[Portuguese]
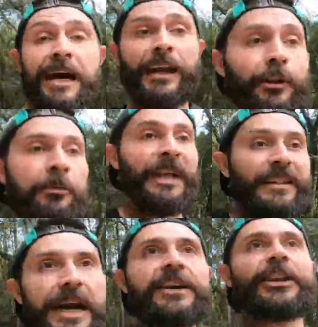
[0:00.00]

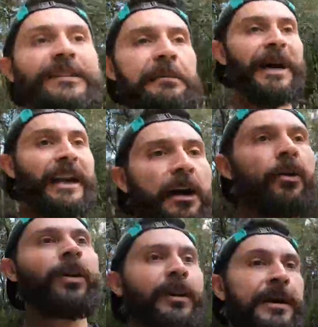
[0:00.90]
quilometragem semanal
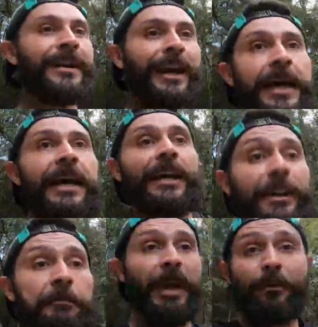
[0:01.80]
e
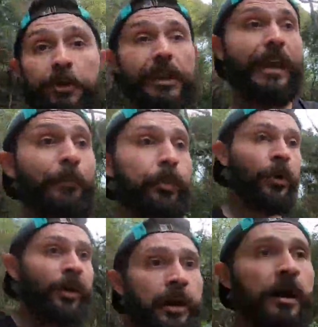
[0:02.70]
também o tempo
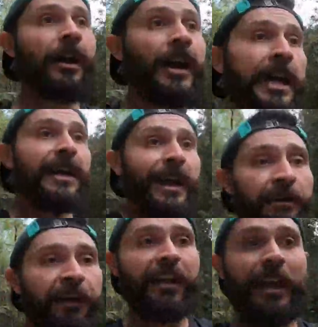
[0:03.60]
em que ele
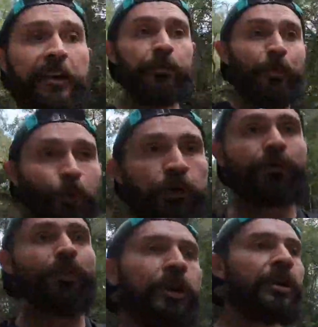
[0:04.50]
vai estar
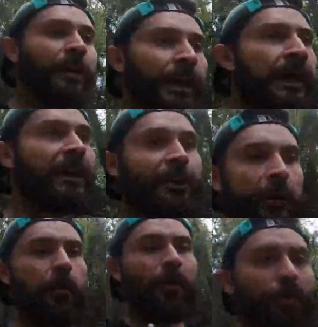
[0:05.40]
exposto de
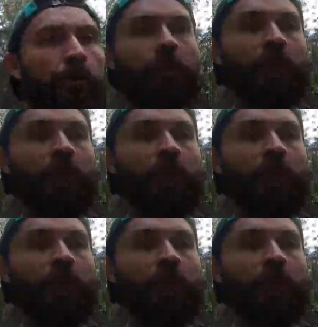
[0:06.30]
acordo com o